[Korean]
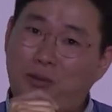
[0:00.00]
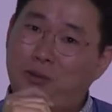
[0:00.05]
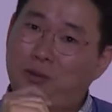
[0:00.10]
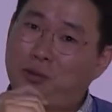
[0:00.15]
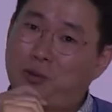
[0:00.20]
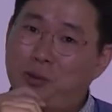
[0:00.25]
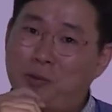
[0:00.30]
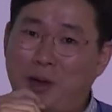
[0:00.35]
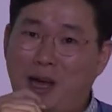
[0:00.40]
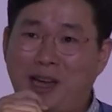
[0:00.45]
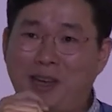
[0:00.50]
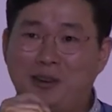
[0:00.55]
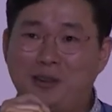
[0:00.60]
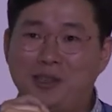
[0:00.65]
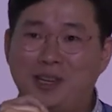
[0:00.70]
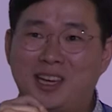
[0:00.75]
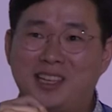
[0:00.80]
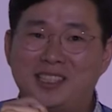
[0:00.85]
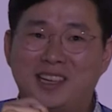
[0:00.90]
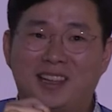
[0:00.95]
좀
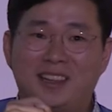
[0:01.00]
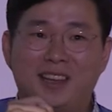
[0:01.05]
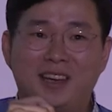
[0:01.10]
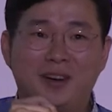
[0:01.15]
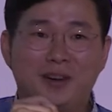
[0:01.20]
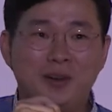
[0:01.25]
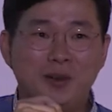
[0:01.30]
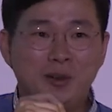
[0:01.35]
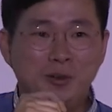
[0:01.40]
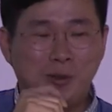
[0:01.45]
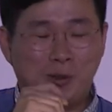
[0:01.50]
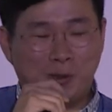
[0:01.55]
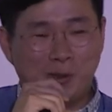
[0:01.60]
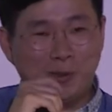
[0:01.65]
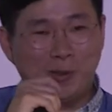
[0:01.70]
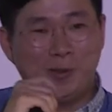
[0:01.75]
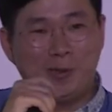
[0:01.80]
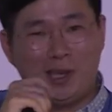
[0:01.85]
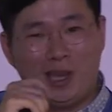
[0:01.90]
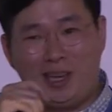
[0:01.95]
아이러니하지 않나요?
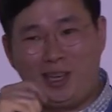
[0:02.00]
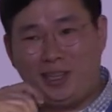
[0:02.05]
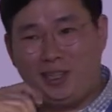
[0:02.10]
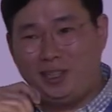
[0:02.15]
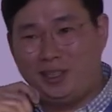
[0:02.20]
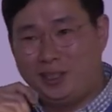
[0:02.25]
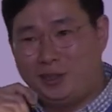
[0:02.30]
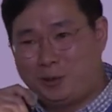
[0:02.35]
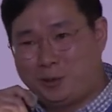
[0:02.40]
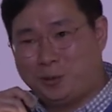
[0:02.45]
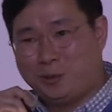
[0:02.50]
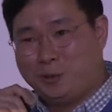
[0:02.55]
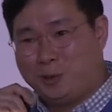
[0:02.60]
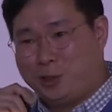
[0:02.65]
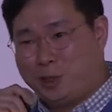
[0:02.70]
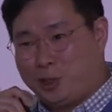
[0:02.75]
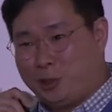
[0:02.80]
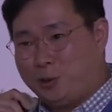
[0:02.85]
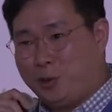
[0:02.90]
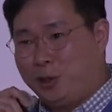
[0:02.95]
중국에 있는 중국
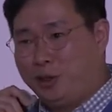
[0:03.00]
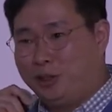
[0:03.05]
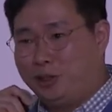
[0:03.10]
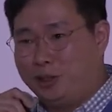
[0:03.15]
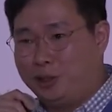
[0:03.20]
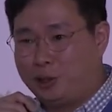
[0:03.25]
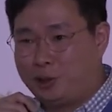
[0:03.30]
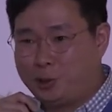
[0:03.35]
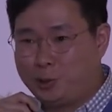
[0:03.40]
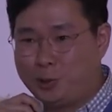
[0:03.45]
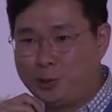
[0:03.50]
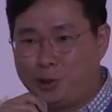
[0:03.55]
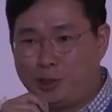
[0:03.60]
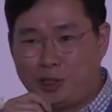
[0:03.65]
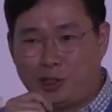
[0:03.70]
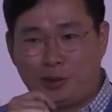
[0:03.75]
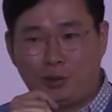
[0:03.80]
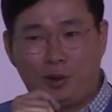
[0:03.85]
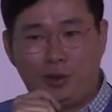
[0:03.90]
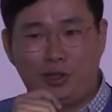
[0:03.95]
직원들, 중국
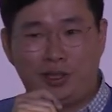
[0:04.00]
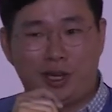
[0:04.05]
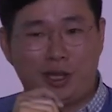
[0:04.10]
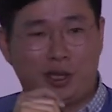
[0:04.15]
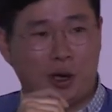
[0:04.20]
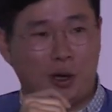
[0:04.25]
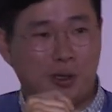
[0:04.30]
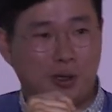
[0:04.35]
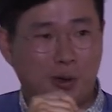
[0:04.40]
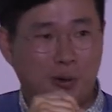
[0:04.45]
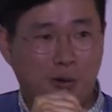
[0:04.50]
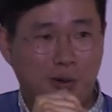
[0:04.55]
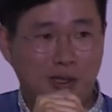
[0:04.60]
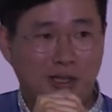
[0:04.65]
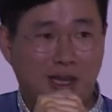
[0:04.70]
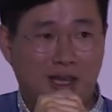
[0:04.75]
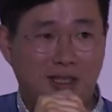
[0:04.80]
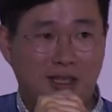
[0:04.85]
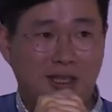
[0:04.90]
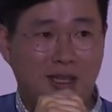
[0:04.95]
직원들의
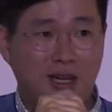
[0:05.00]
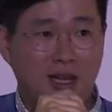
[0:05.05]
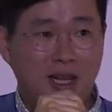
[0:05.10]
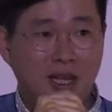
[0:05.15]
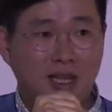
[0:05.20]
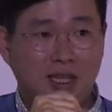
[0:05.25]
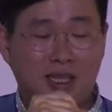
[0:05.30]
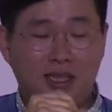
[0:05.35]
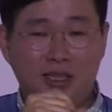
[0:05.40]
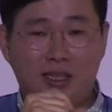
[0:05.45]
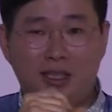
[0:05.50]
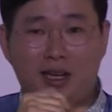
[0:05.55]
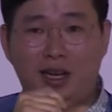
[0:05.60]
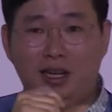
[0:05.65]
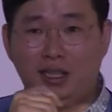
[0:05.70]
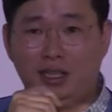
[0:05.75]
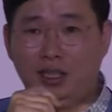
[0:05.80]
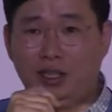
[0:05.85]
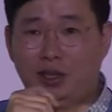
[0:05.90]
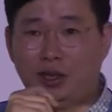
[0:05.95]
결정권자들 그들의
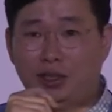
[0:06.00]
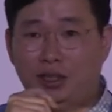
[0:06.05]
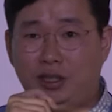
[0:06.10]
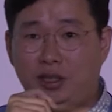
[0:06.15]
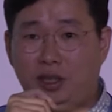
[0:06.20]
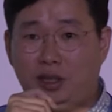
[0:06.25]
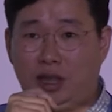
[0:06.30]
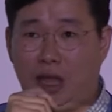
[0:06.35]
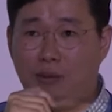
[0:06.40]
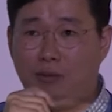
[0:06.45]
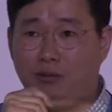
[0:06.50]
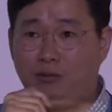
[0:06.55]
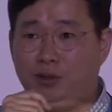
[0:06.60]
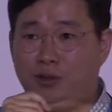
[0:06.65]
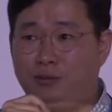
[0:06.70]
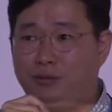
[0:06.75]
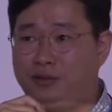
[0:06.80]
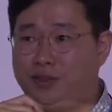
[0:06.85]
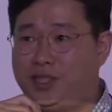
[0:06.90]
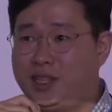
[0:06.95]
의견은 대부분이
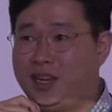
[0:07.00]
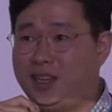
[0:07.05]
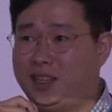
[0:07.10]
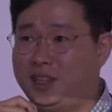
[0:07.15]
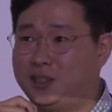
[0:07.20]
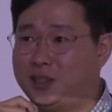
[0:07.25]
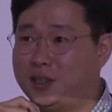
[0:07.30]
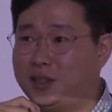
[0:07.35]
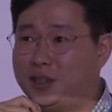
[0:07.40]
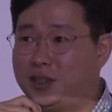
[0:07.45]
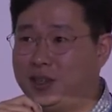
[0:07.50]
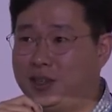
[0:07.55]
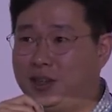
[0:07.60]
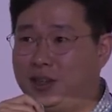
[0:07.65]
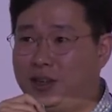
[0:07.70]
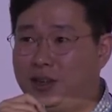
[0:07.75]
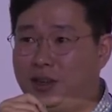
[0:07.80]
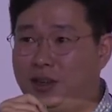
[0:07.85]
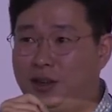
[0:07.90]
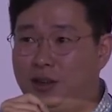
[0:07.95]
무시가 되죠.
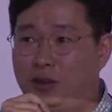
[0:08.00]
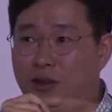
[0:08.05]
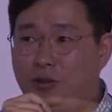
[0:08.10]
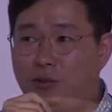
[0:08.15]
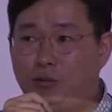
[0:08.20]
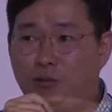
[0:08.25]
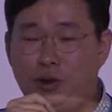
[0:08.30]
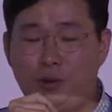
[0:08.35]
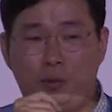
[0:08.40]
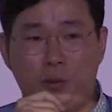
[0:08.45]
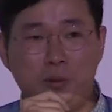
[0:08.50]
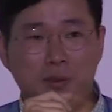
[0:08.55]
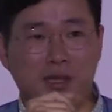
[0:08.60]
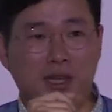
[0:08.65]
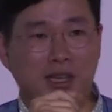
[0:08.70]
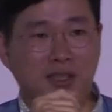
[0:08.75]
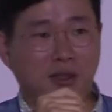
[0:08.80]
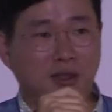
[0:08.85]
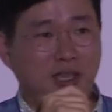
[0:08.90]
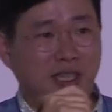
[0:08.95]
우리
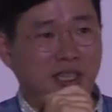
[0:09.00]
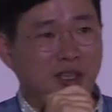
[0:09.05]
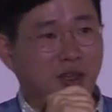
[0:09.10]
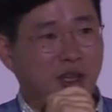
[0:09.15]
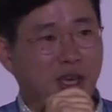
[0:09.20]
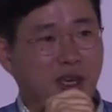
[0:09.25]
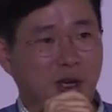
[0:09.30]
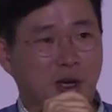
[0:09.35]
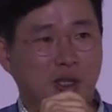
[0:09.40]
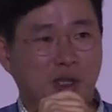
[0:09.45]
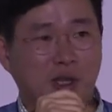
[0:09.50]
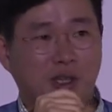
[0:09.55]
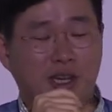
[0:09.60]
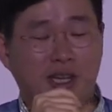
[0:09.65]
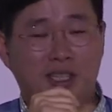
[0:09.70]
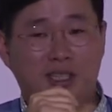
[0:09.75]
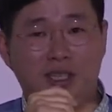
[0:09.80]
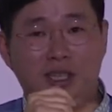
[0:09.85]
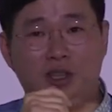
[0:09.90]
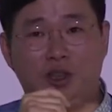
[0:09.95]
본사에서는 이렇게 결정을
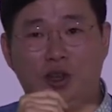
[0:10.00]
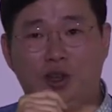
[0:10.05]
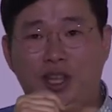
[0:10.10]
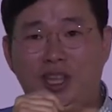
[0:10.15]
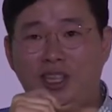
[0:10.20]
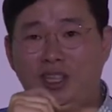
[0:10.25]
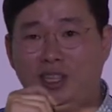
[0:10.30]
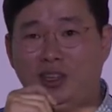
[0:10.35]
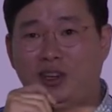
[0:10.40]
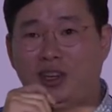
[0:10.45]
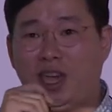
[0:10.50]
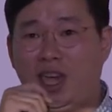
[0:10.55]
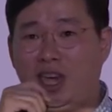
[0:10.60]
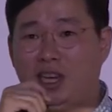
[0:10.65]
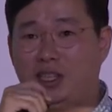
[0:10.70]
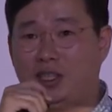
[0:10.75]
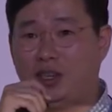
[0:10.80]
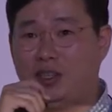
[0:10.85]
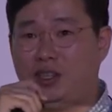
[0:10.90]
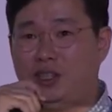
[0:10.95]
했으니 너네는 이렇게
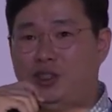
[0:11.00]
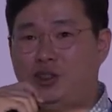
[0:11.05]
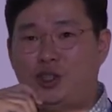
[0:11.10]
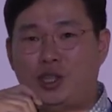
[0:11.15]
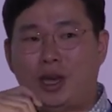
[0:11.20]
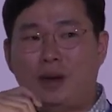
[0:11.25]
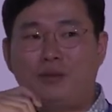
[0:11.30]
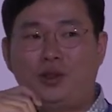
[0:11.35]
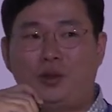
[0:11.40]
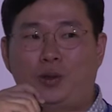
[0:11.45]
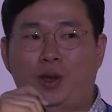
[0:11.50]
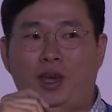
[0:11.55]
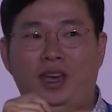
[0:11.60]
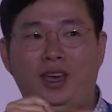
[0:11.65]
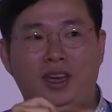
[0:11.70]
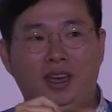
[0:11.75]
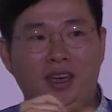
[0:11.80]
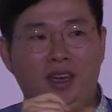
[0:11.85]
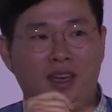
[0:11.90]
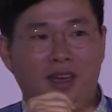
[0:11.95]
액션을 취하면
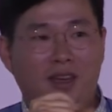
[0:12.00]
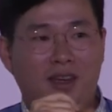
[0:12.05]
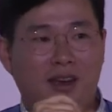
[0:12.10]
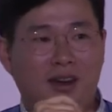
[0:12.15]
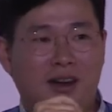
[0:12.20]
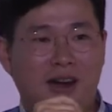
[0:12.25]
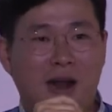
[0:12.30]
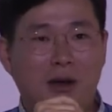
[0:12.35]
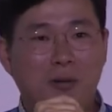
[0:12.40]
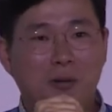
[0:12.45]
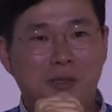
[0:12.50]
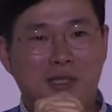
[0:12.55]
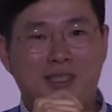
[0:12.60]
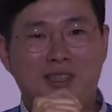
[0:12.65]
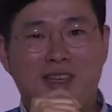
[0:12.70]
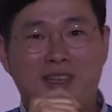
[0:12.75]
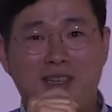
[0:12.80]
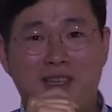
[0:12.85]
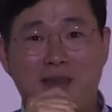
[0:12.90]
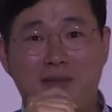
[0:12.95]
돼라고
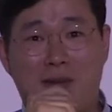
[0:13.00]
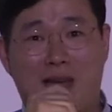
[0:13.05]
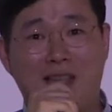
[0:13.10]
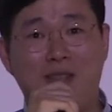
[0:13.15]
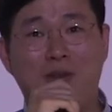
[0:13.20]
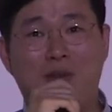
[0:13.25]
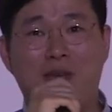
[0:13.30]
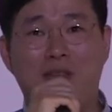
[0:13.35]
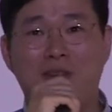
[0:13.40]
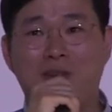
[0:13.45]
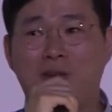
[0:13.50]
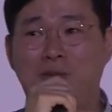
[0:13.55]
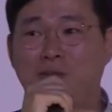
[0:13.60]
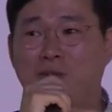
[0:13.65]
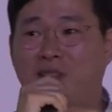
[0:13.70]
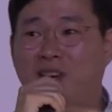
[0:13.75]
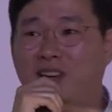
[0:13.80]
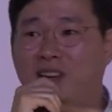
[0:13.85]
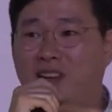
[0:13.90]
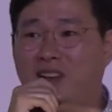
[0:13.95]
진행이 많이 되는
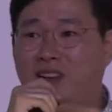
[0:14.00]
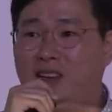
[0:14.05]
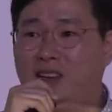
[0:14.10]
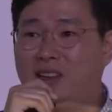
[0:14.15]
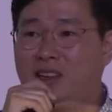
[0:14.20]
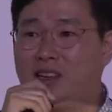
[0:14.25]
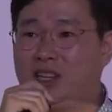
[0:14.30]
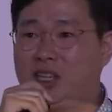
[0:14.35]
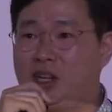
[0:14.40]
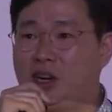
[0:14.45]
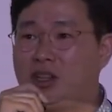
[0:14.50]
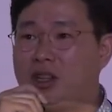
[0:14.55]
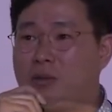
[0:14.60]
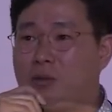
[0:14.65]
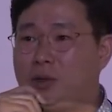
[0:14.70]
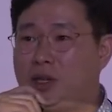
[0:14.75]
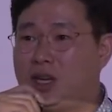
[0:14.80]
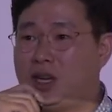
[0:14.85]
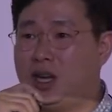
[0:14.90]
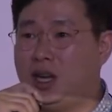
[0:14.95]
겁니다. 그러다
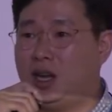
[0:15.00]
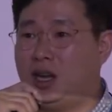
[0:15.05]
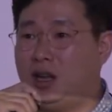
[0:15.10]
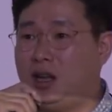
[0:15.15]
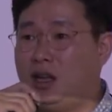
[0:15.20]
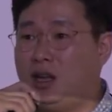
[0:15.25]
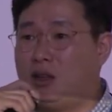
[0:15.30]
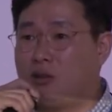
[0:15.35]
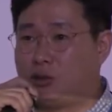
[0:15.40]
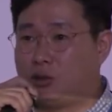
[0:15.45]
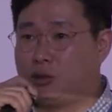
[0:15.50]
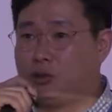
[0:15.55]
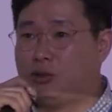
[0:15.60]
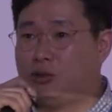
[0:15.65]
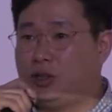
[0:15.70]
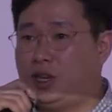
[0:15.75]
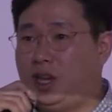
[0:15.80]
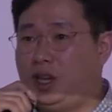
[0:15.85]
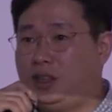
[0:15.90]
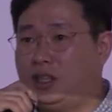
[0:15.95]
보니까
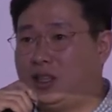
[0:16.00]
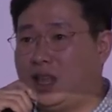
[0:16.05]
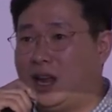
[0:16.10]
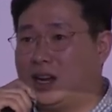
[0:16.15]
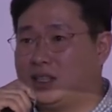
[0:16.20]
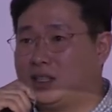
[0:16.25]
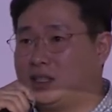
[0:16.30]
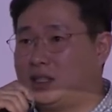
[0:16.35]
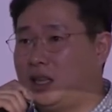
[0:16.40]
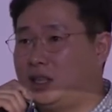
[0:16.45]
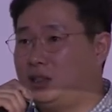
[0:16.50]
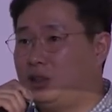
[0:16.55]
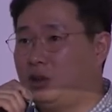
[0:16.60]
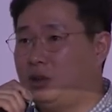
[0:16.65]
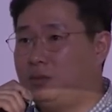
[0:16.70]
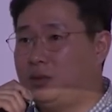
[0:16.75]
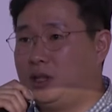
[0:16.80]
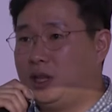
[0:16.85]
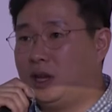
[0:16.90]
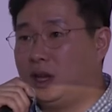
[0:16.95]
중국에 있는 다른
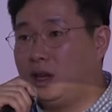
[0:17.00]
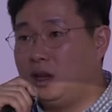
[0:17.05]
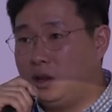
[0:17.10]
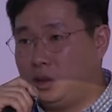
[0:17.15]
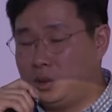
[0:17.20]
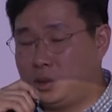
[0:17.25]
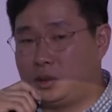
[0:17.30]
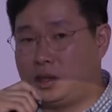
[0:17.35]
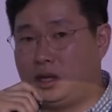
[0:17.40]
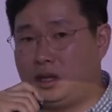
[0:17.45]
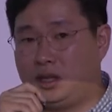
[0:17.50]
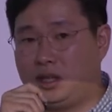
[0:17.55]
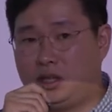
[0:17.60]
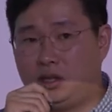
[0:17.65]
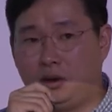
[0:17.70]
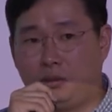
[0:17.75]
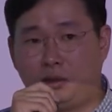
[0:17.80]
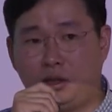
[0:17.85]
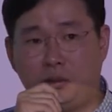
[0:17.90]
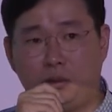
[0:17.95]
스타트업이나 초창기
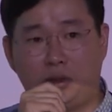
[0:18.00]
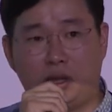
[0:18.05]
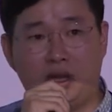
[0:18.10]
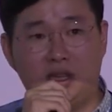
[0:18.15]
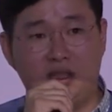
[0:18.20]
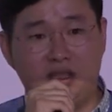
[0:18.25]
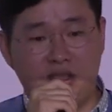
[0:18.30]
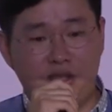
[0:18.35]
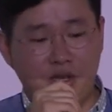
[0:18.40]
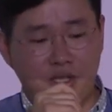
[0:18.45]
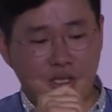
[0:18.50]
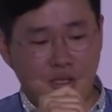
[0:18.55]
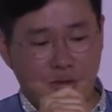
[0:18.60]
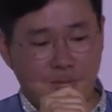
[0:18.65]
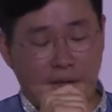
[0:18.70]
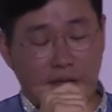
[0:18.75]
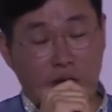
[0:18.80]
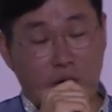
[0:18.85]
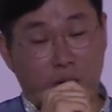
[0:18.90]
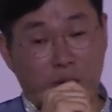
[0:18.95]
기업들보다는 느려질
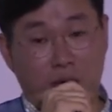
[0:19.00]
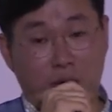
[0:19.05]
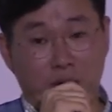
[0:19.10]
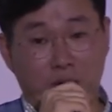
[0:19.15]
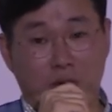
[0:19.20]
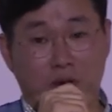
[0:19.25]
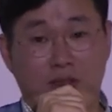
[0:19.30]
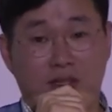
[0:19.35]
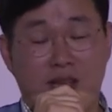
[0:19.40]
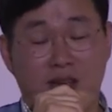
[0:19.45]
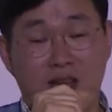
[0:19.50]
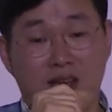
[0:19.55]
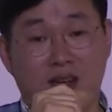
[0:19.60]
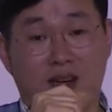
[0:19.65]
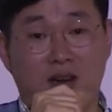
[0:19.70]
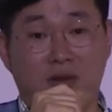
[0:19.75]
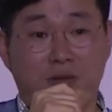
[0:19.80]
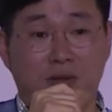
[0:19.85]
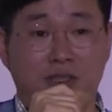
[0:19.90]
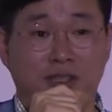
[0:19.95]
수밖에 없다고 저는 생각을
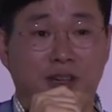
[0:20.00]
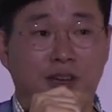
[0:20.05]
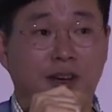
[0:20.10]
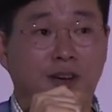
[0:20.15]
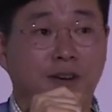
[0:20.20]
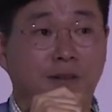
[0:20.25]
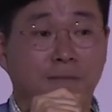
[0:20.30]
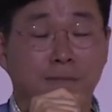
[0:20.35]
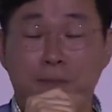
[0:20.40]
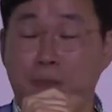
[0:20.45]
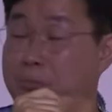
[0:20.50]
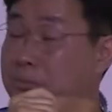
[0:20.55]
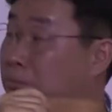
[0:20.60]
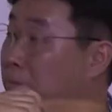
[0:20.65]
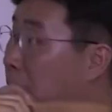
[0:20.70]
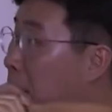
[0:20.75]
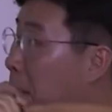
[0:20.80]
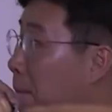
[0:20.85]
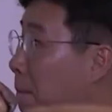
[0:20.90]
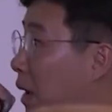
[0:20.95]
하고 있어요.
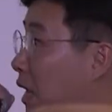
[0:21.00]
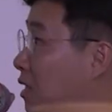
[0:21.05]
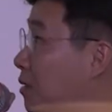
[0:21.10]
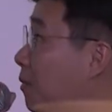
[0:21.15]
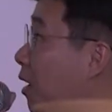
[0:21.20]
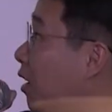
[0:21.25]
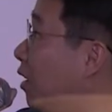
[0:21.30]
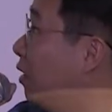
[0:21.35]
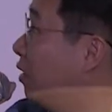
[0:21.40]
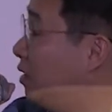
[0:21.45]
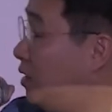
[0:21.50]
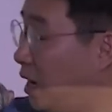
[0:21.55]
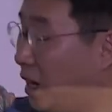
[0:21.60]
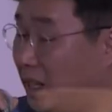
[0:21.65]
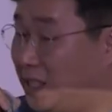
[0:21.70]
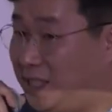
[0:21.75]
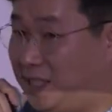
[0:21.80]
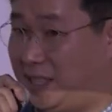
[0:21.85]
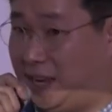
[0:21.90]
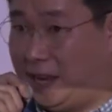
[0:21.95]
마지막 제가
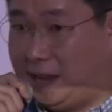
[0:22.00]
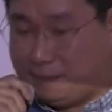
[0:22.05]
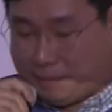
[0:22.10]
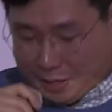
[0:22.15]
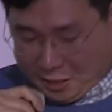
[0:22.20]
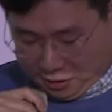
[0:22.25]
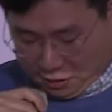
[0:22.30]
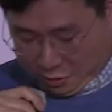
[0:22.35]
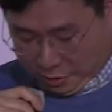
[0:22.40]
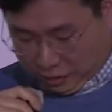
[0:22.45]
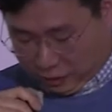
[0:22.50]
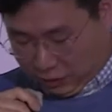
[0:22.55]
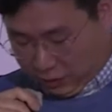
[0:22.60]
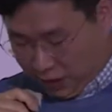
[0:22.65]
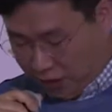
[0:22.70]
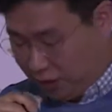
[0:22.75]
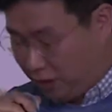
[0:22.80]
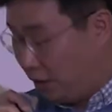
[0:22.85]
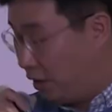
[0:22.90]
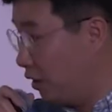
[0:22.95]
제일 많이 들었던
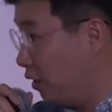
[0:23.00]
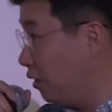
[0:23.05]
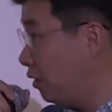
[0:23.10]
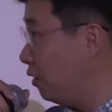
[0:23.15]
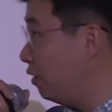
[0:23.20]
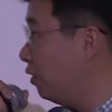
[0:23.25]
얘긴데요.